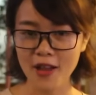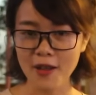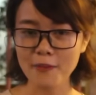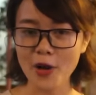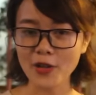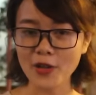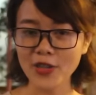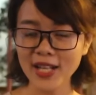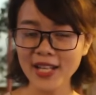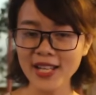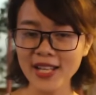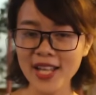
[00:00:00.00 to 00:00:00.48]

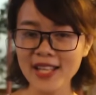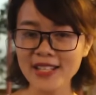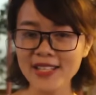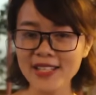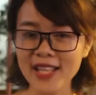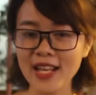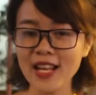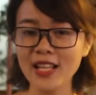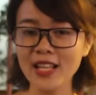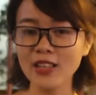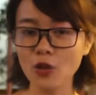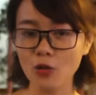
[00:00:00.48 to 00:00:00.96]
Báo Thanh niên
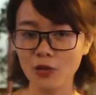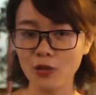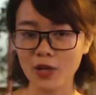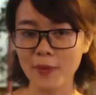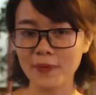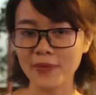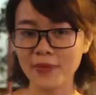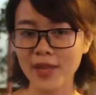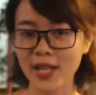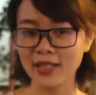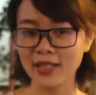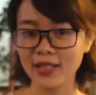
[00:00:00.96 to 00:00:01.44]
sẽ liên tục
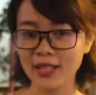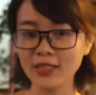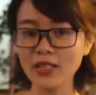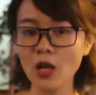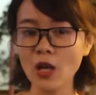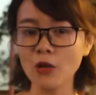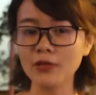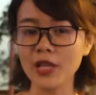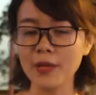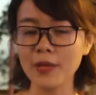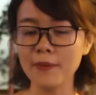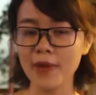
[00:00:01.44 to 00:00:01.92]
cập những
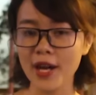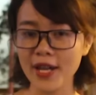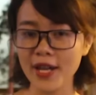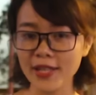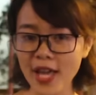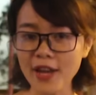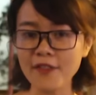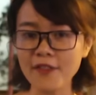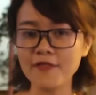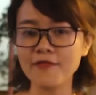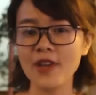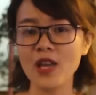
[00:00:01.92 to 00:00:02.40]
thông tin mới
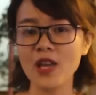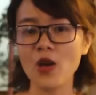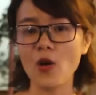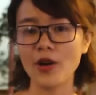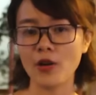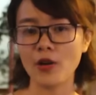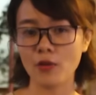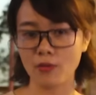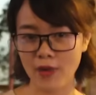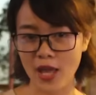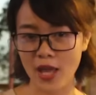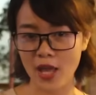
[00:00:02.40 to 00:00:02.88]
nhất về
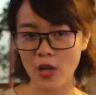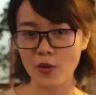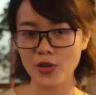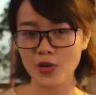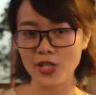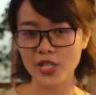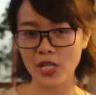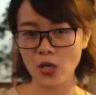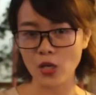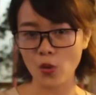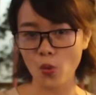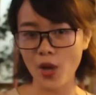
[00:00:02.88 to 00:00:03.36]
hoạt động này của
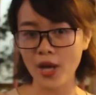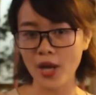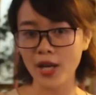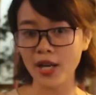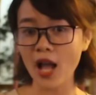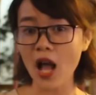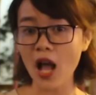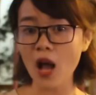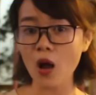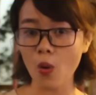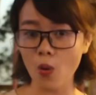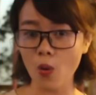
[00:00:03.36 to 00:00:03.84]
chính quyền
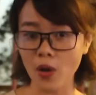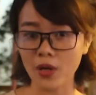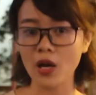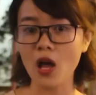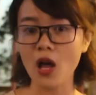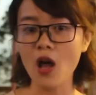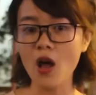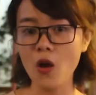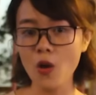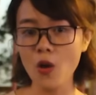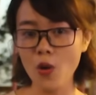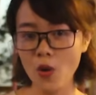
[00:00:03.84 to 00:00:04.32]
các quận,
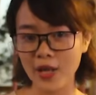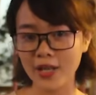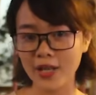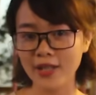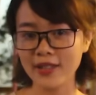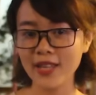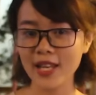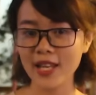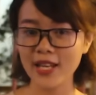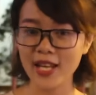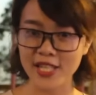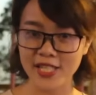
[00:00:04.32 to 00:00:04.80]
huyện
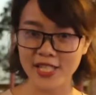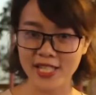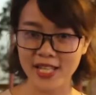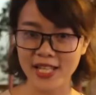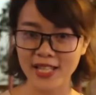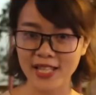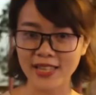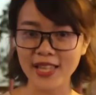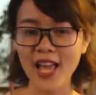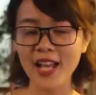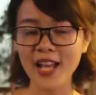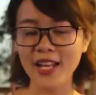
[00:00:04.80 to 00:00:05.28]
tại địa
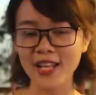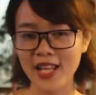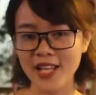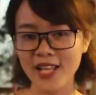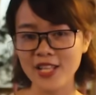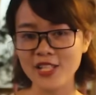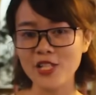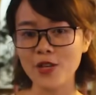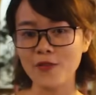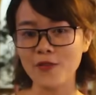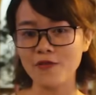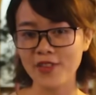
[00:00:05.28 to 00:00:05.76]
chỉ thanh
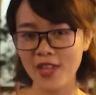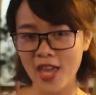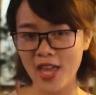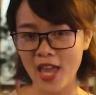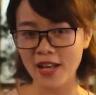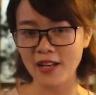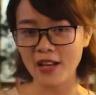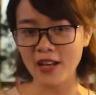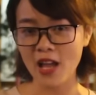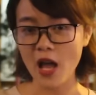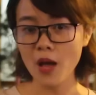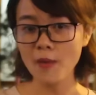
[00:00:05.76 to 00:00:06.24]

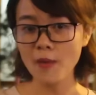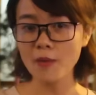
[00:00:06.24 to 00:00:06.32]
niên.vn.